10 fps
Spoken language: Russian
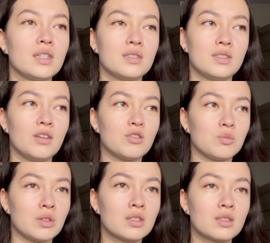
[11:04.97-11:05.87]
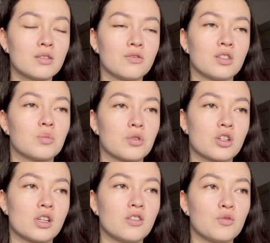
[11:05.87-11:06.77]
эти 9 месяцев они
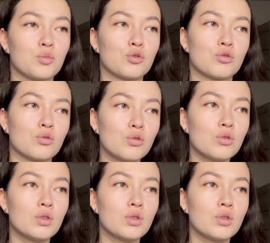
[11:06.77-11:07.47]
прошли впустую?